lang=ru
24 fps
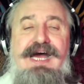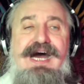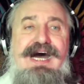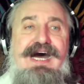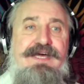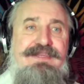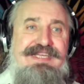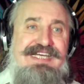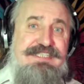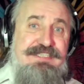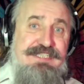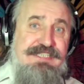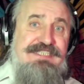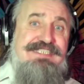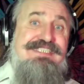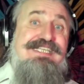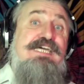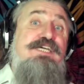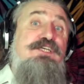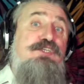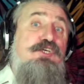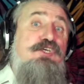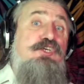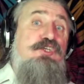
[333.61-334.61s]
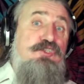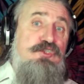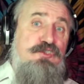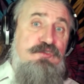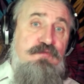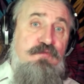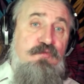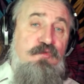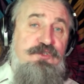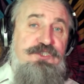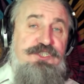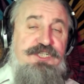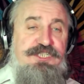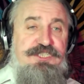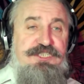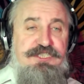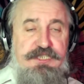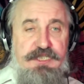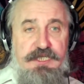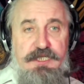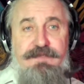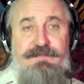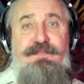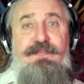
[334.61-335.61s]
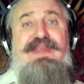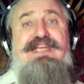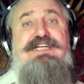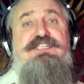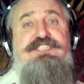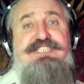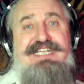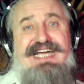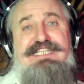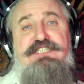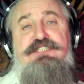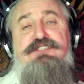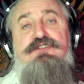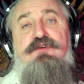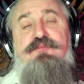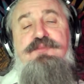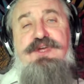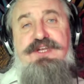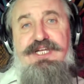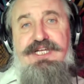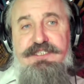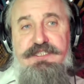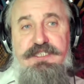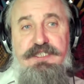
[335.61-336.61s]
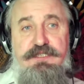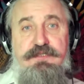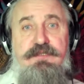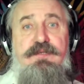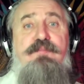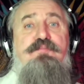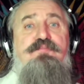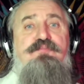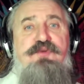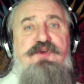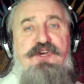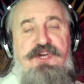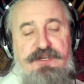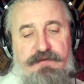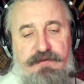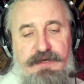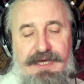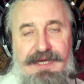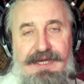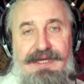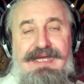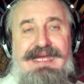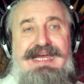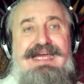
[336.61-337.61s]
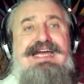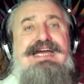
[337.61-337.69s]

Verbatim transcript: Она состоит из двух частей. Часть номер один. первая: